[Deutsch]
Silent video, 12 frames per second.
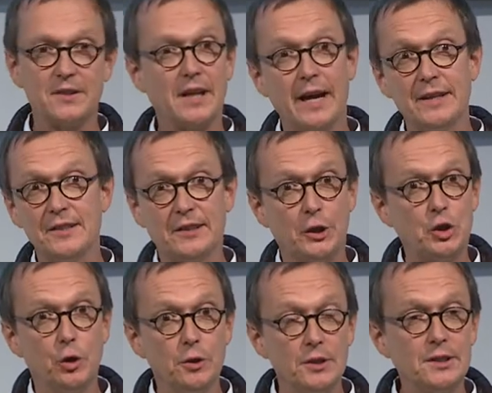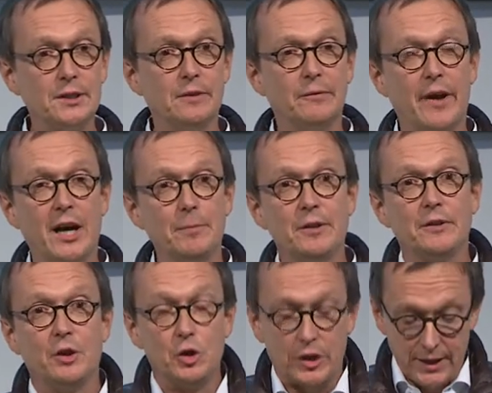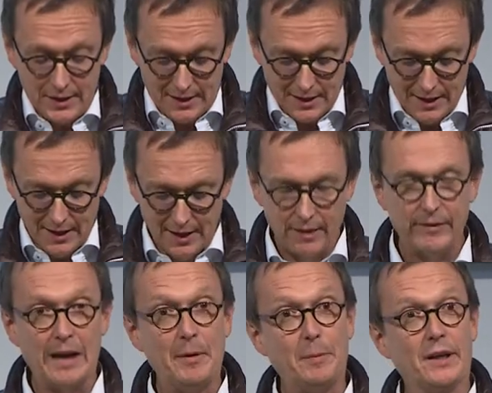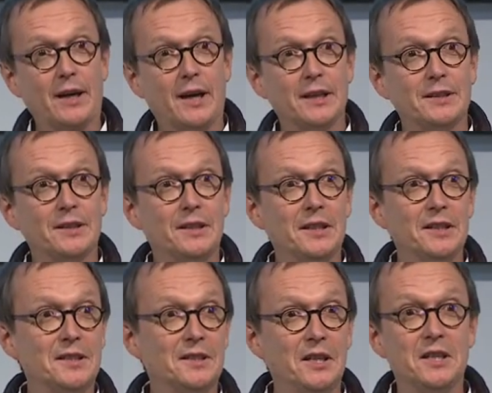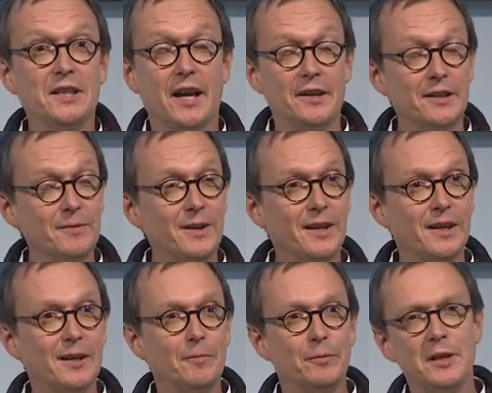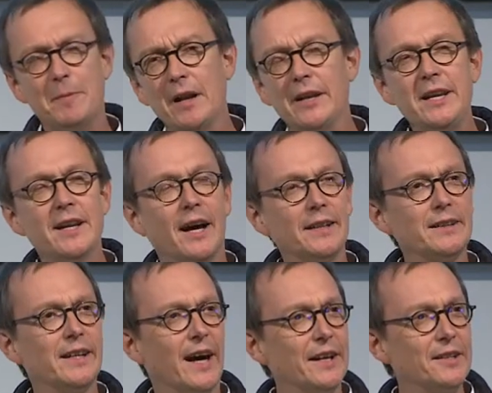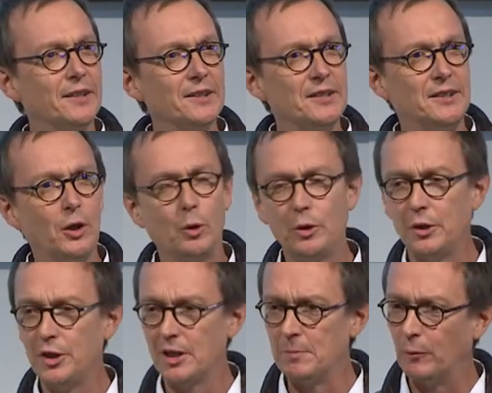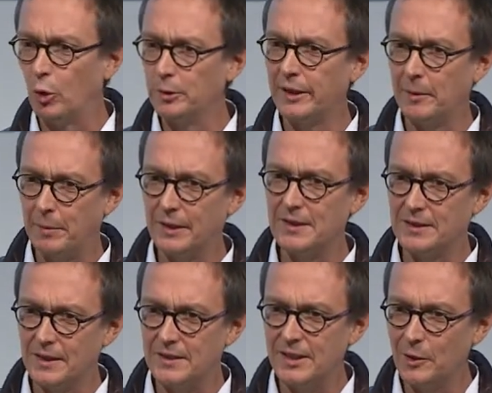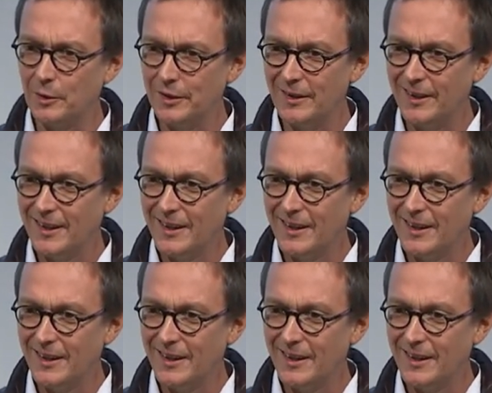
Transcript: ist eines der schönsten Werbesujets, Werbeplakate, die ich kenne. Die Berliner hatten ein anderes, die glücklichen Bewohner der Britzer Siedlungen